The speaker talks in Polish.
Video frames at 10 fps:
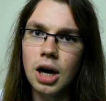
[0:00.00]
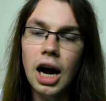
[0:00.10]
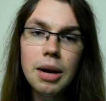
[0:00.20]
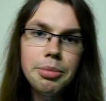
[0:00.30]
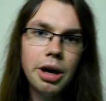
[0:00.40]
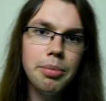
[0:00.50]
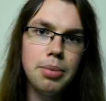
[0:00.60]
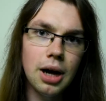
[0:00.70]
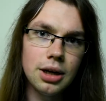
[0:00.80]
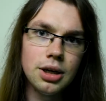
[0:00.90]
Ale miałem
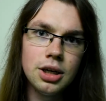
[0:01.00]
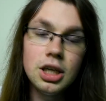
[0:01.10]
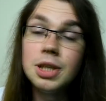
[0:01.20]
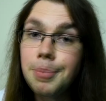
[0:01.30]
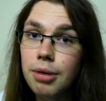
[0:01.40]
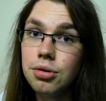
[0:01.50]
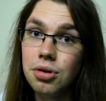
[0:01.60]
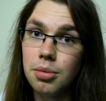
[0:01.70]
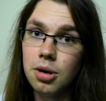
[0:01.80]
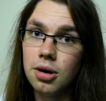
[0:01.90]
plan i
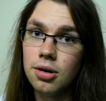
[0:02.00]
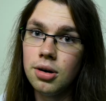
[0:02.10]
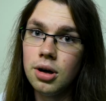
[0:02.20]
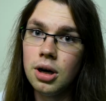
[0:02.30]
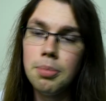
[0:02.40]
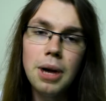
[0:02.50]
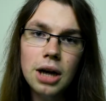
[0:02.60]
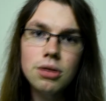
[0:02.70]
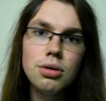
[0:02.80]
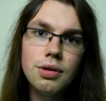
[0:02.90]
spełniłem go.
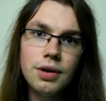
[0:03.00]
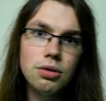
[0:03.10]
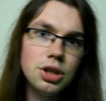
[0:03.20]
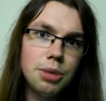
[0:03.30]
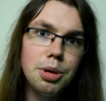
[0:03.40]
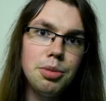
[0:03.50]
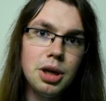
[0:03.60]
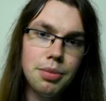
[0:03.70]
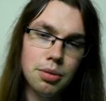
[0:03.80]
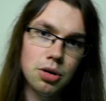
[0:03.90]
Plan, który według ciebie mi
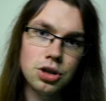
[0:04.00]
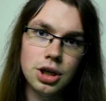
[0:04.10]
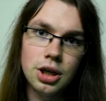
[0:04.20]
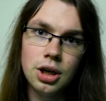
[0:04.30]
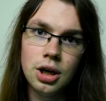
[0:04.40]
nie pomoże.